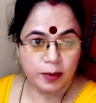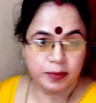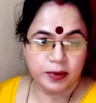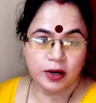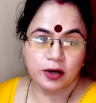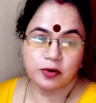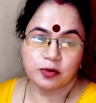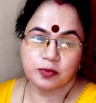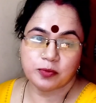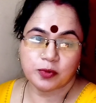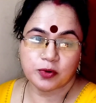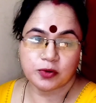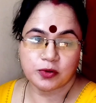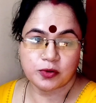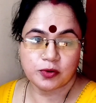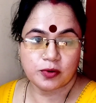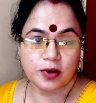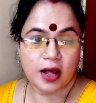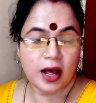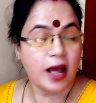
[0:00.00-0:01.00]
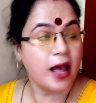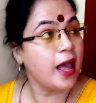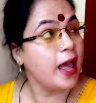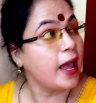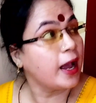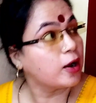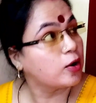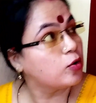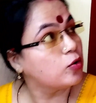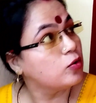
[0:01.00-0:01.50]
আফটারনুন বন্ধুরা
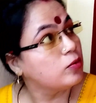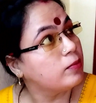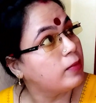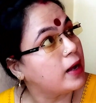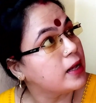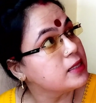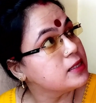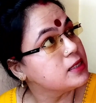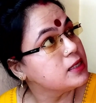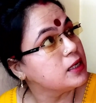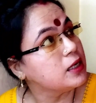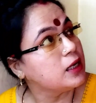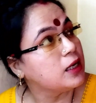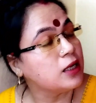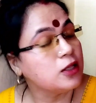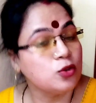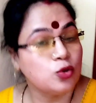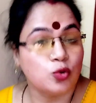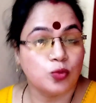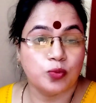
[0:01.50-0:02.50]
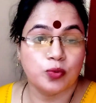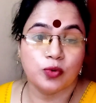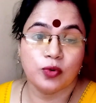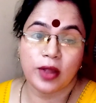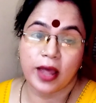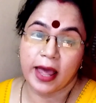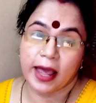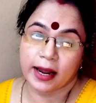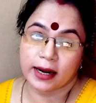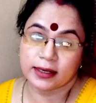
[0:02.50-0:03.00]
এখন বাজে দুপুর
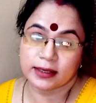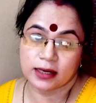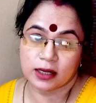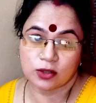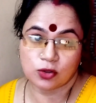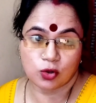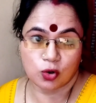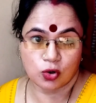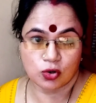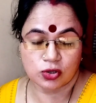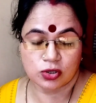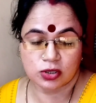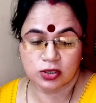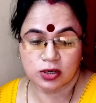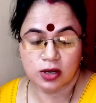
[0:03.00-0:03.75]
একটা দশ